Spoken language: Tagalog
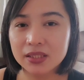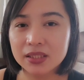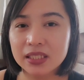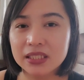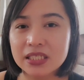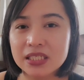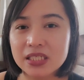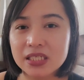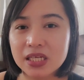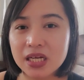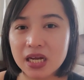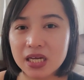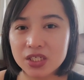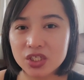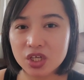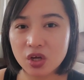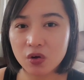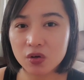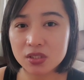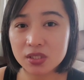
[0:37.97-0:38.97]

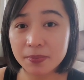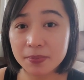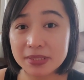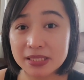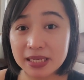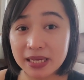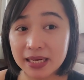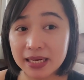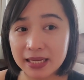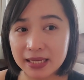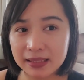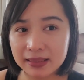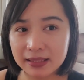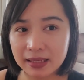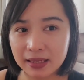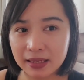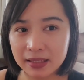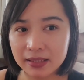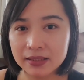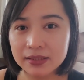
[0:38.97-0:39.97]
nadisgrasya ako sa
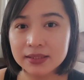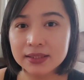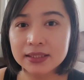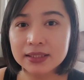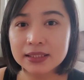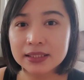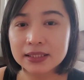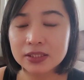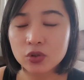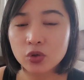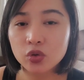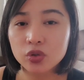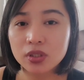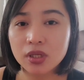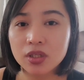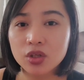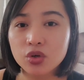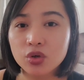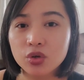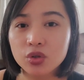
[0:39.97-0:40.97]
bisikleta, kung
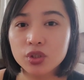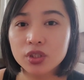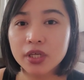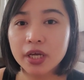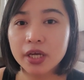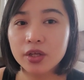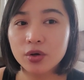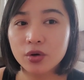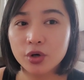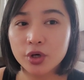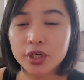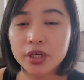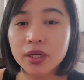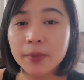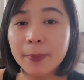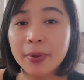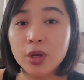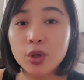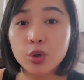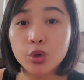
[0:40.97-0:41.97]
nanood kayo or
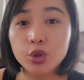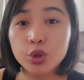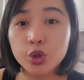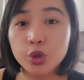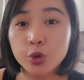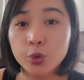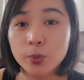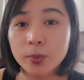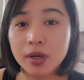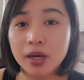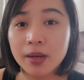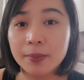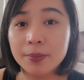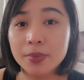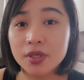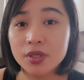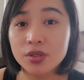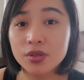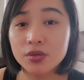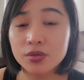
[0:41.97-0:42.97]
napanood nyo yung mga
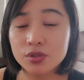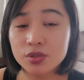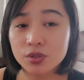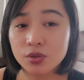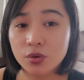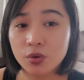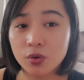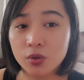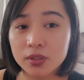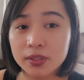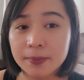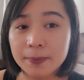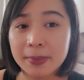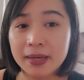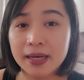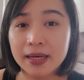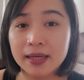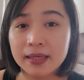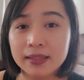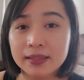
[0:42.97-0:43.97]
videos ko, di
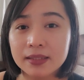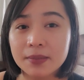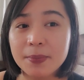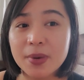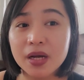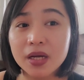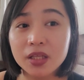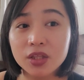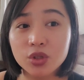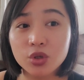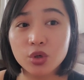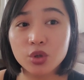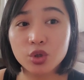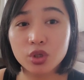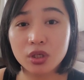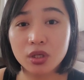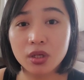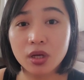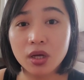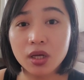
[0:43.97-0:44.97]
ba, nabanggit ko
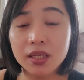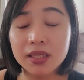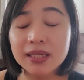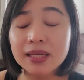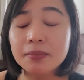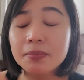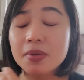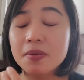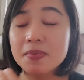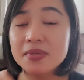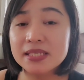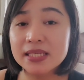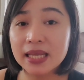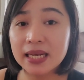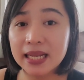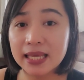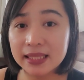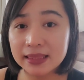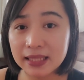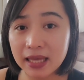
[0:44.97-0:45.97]
doon na
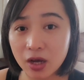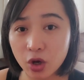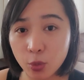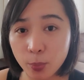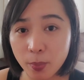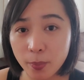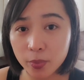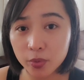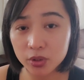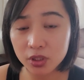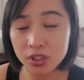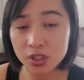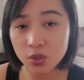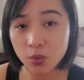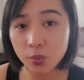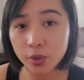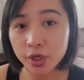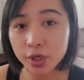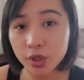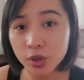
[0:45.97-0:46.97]
nagbibisikleta ako papunta sa
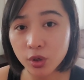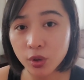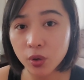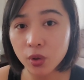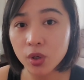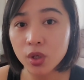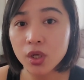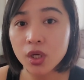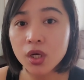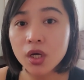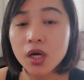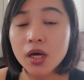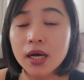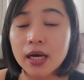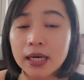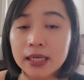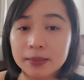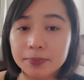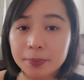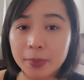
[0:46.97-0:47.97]
work ko
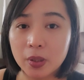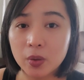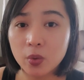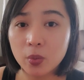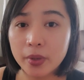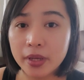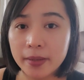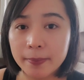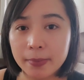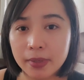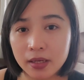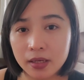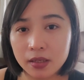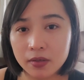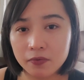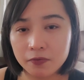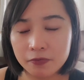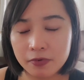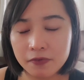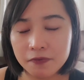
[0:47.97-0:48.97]
at pauwi, mga
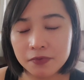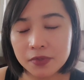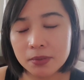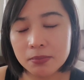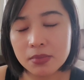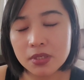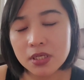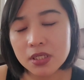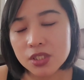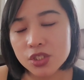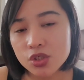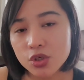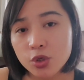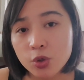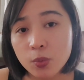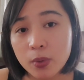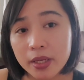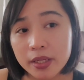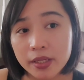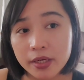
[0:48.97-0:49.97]
50 minutes
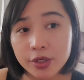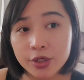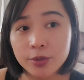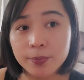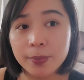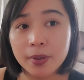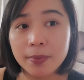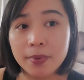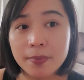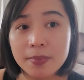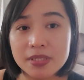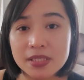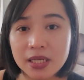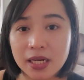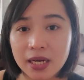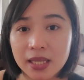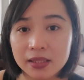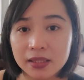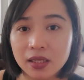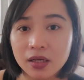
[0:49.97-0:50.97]
or 1 hour yung
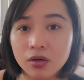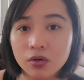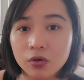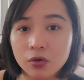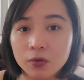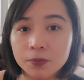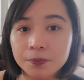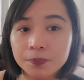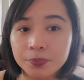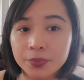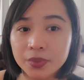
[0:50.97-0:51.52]
pagbibisikleta ko.